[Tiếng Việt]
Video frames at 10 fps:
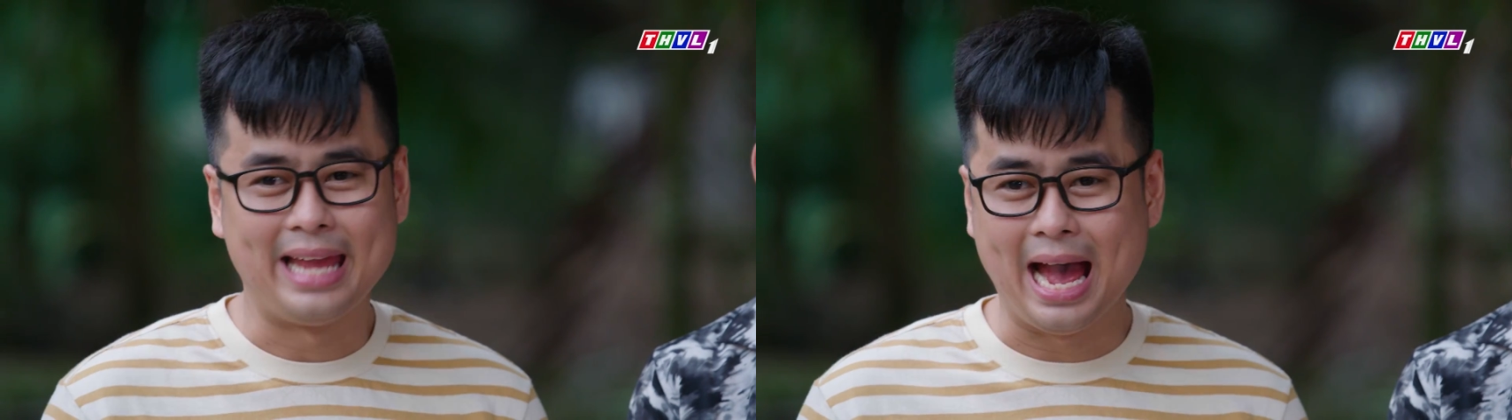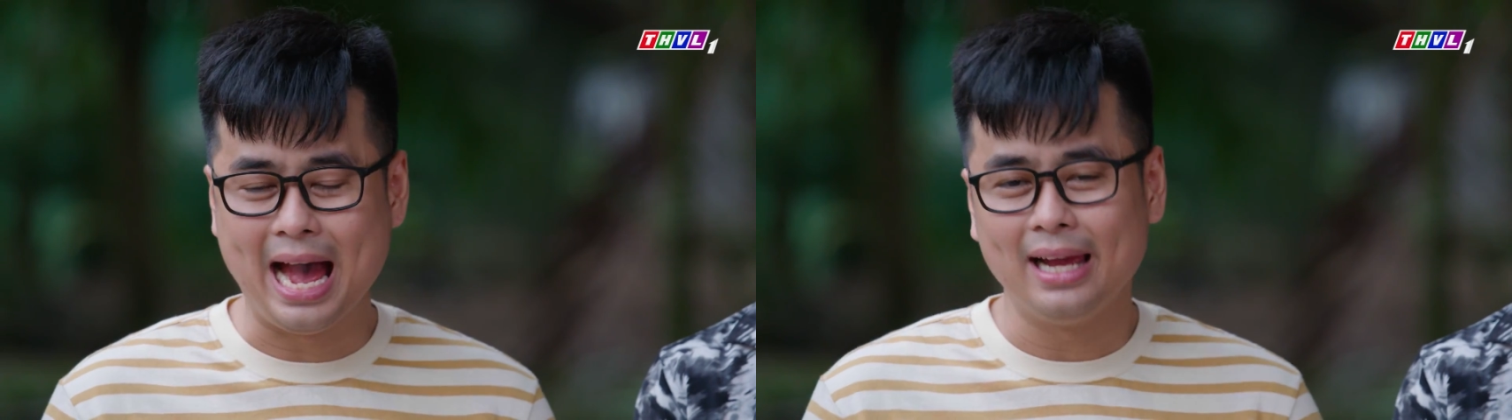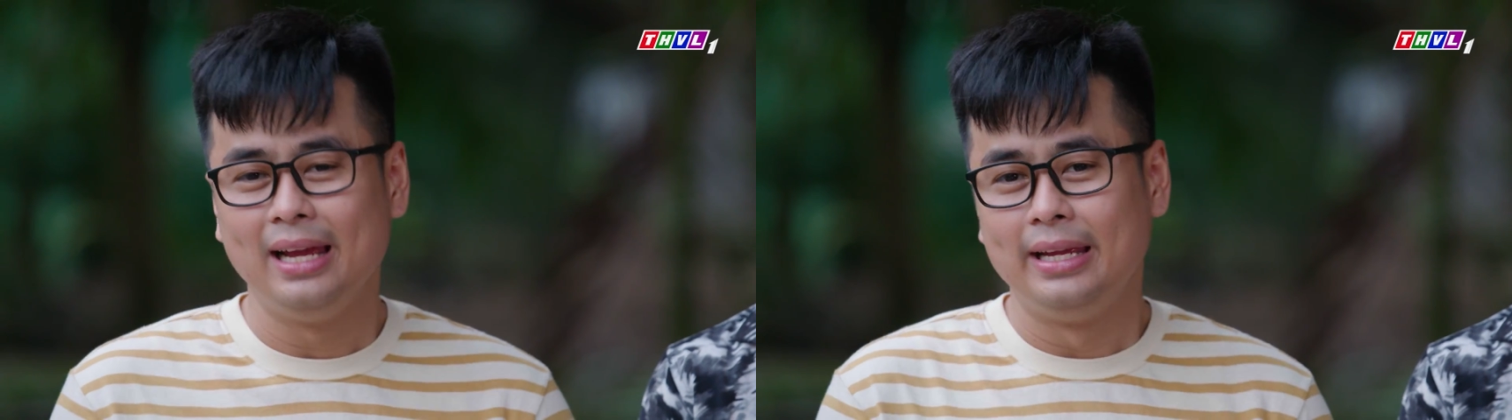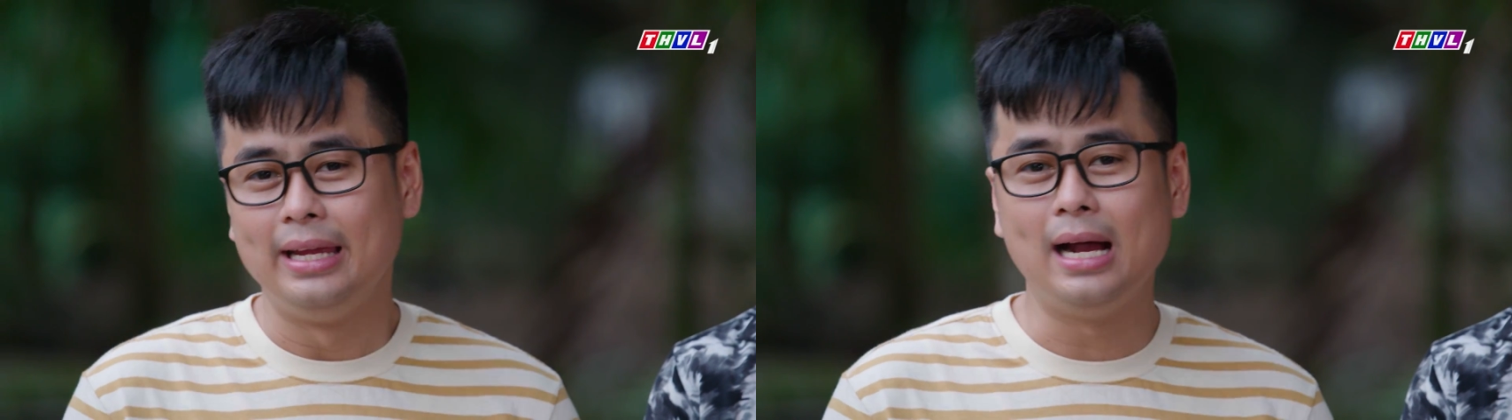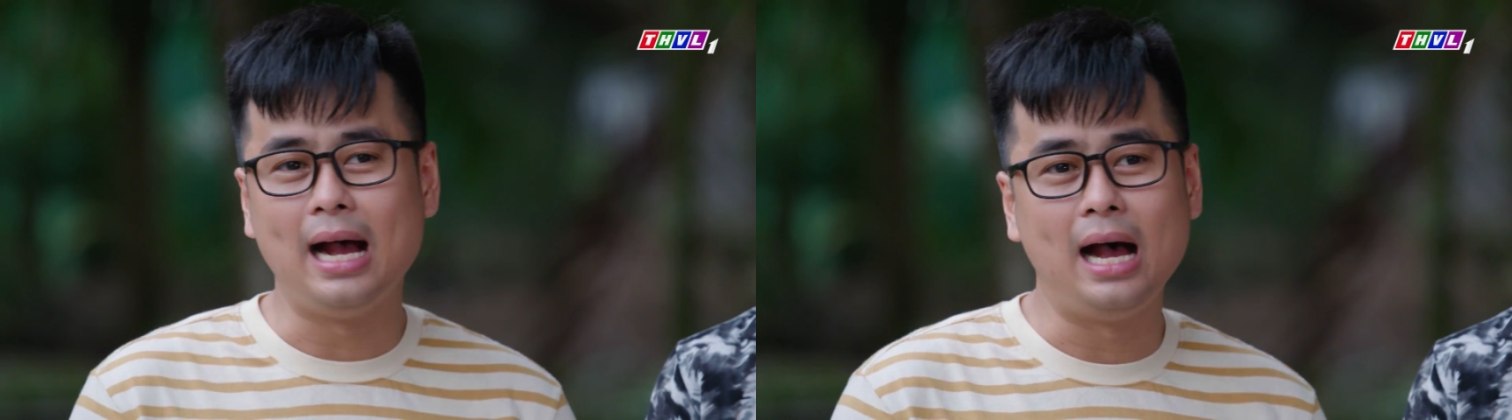Dạ,
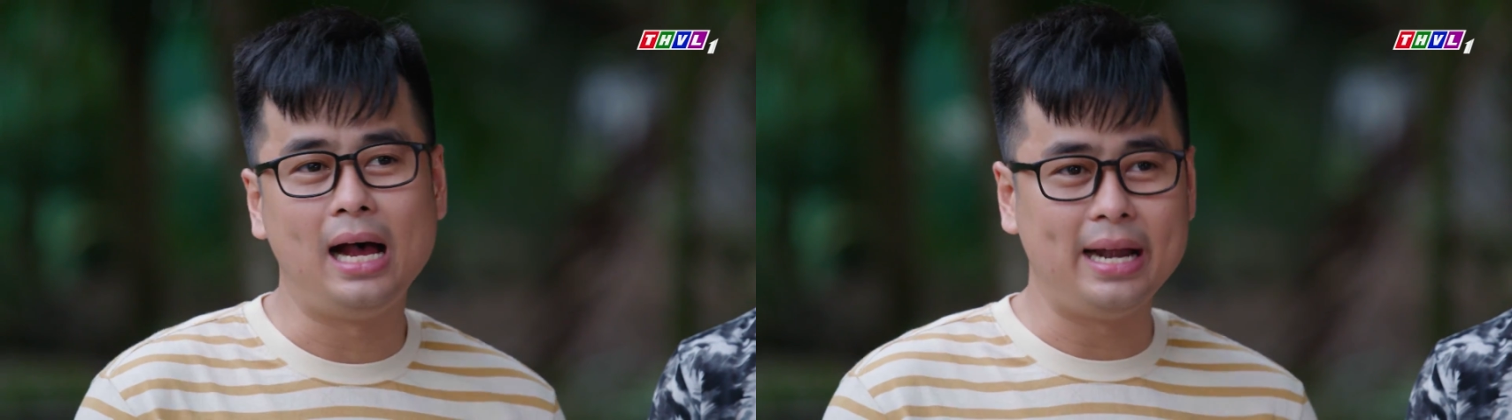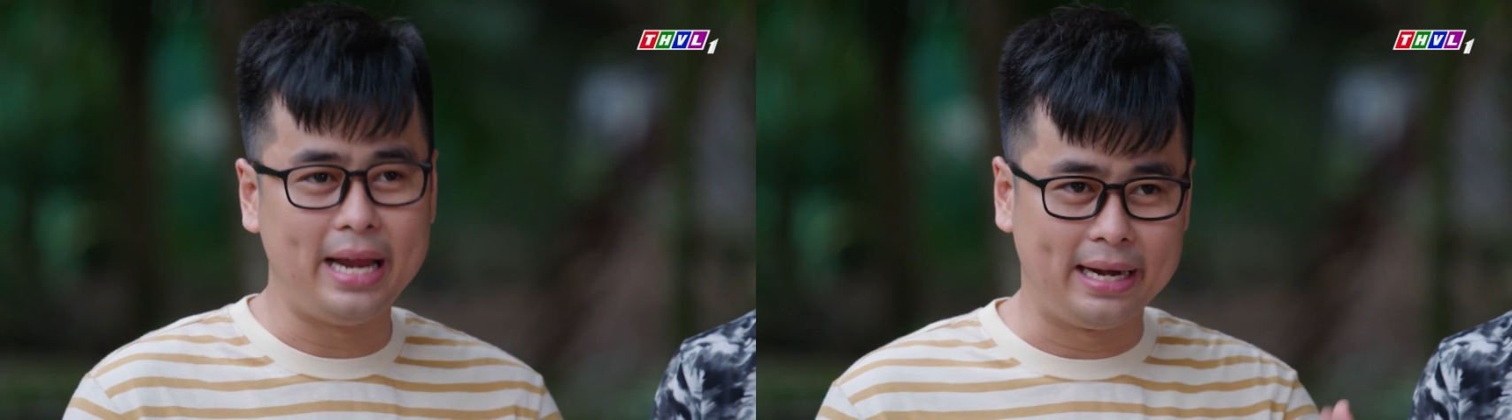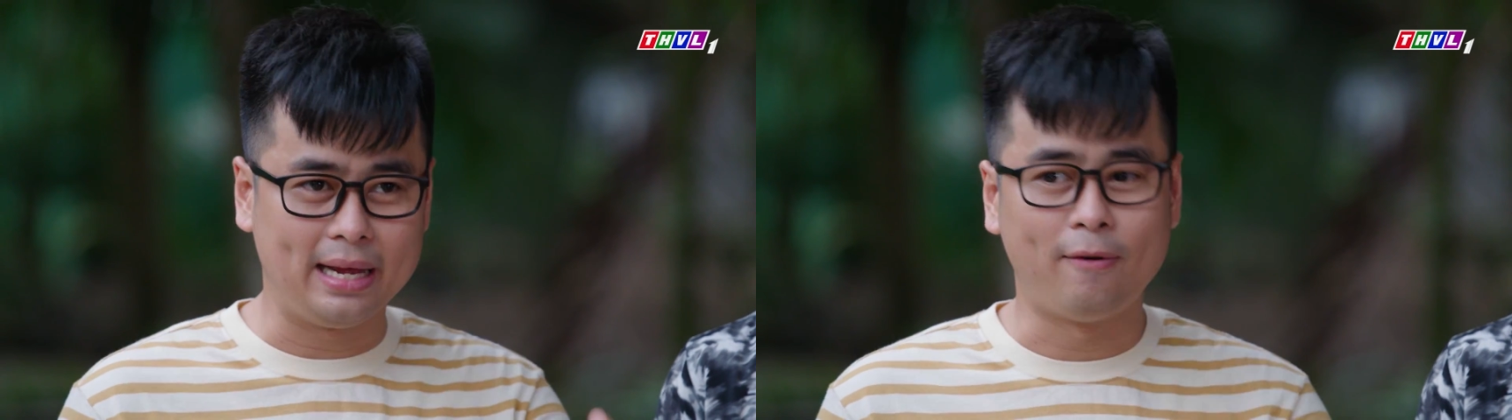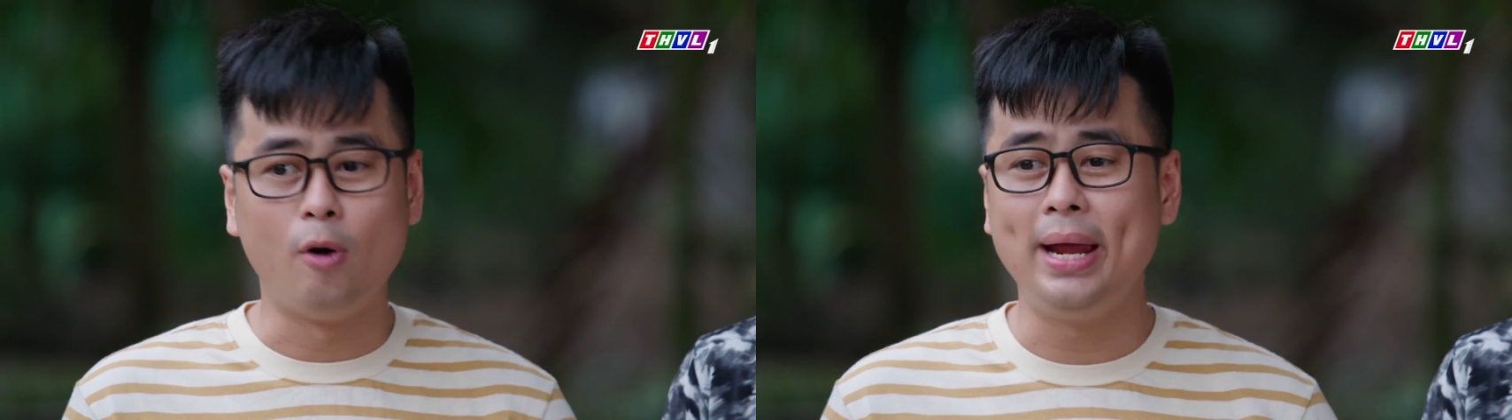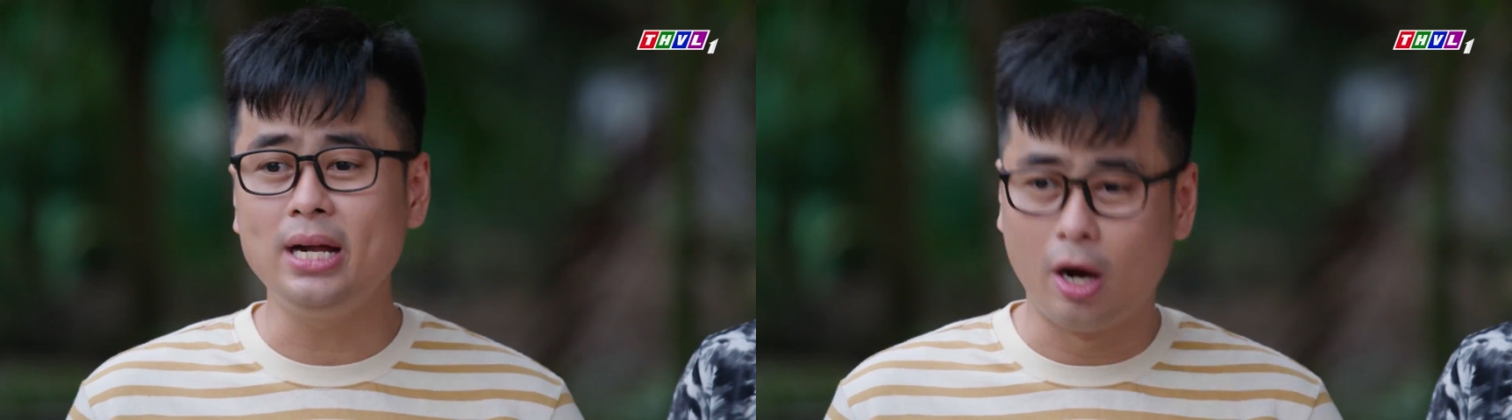như anh Điền
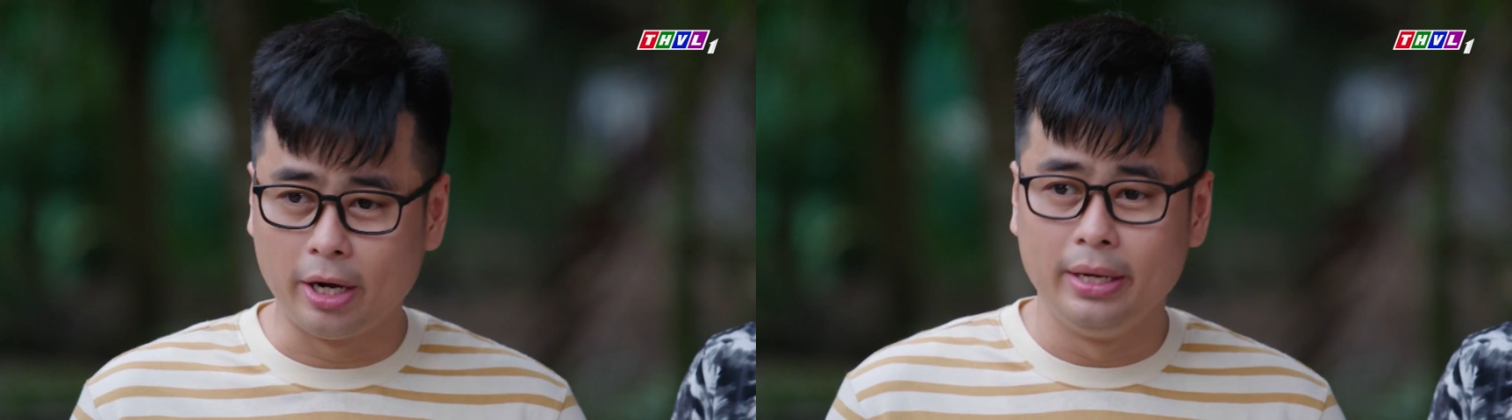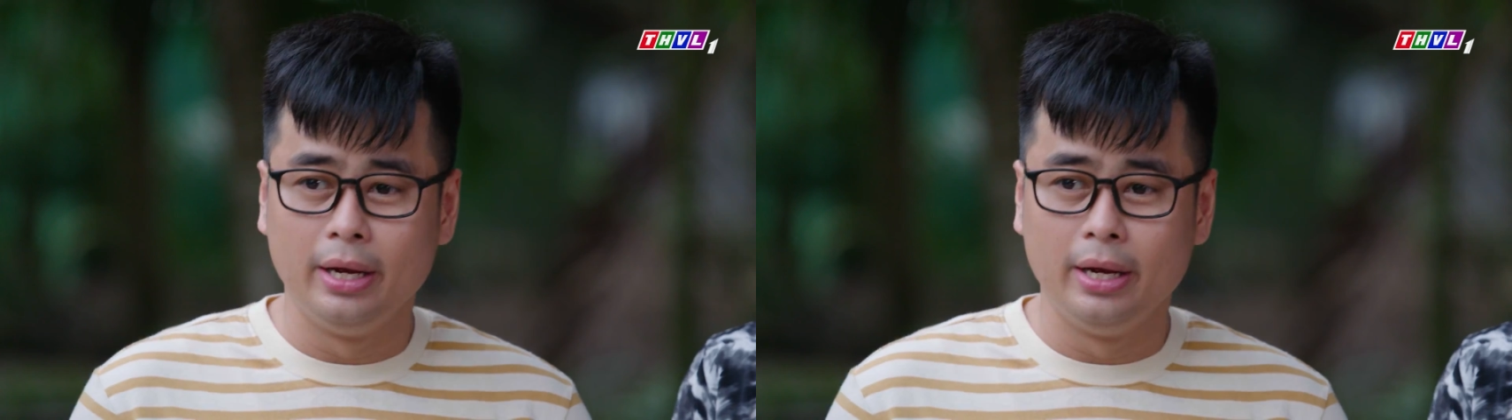đã phổ biến